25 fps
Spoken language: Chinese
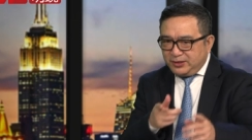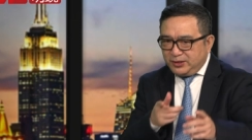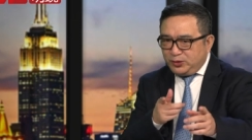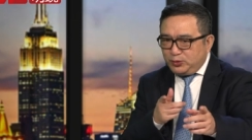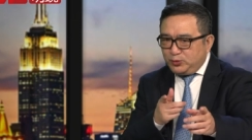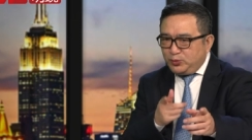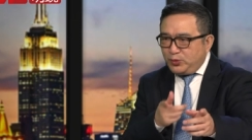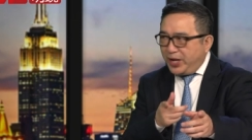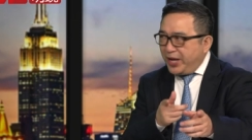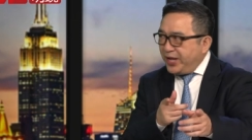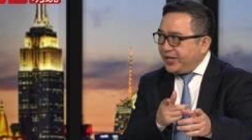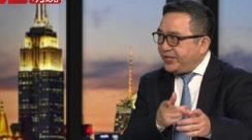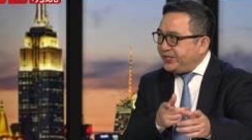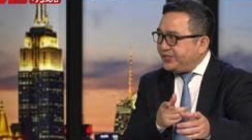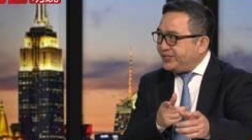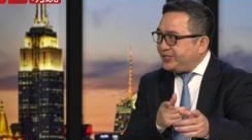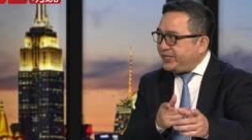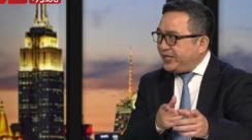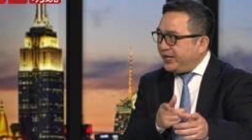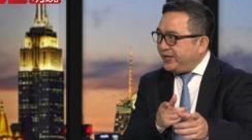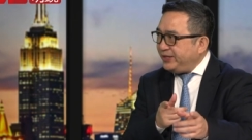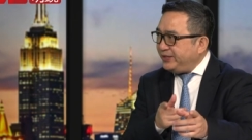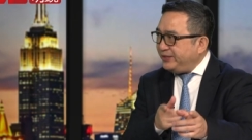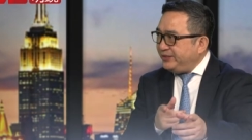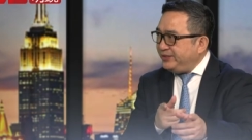软
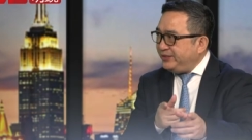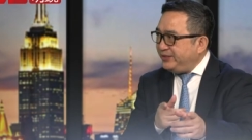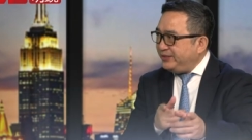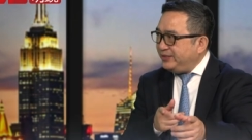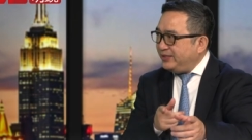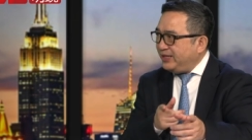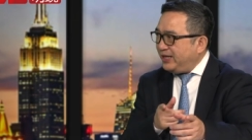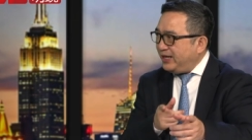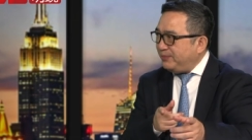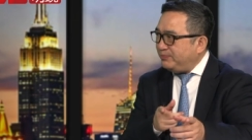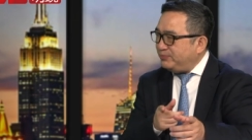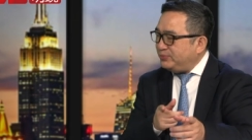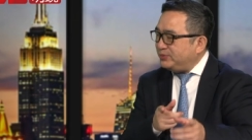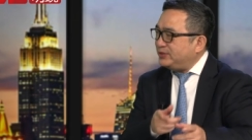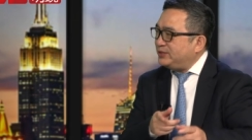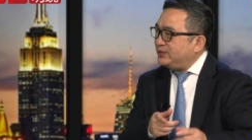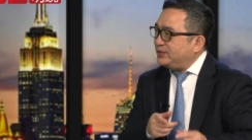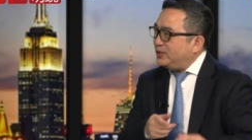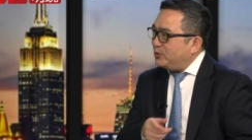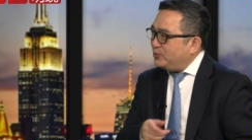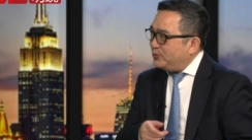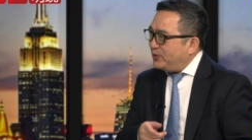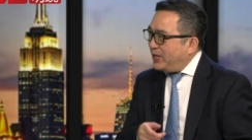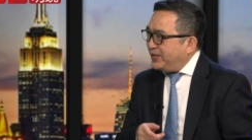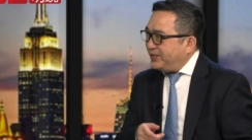城啊，不是
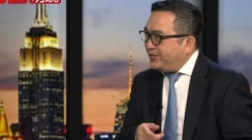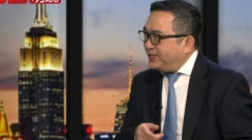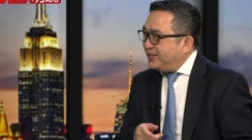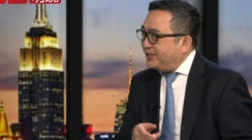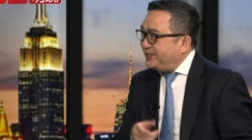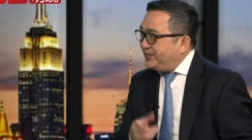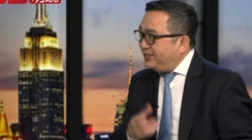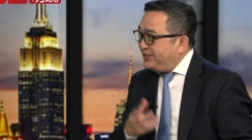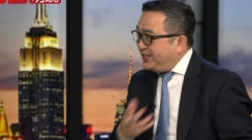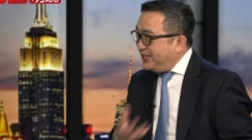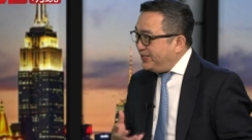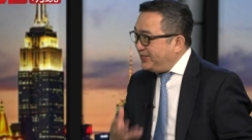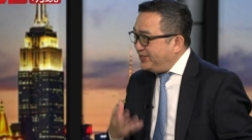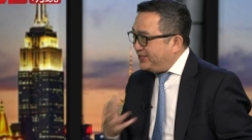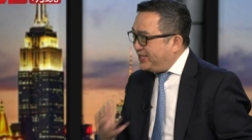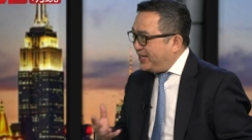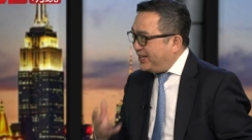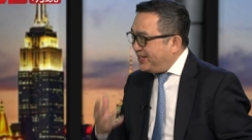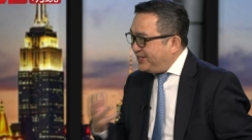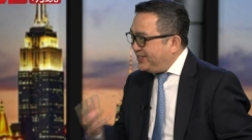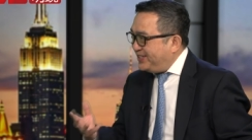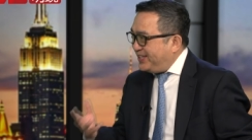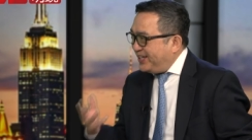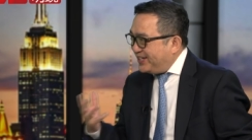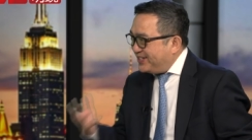叫软城，进
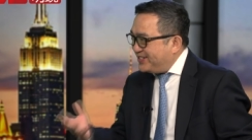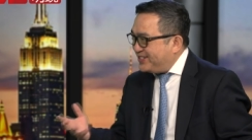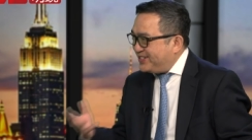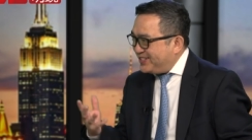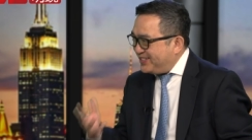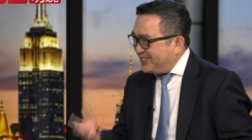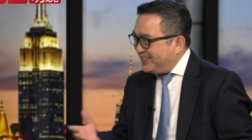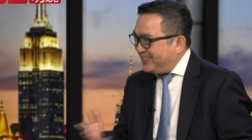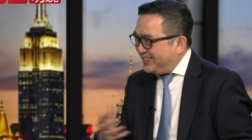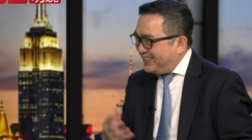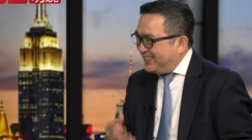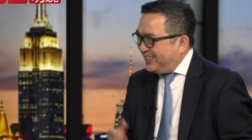城监视。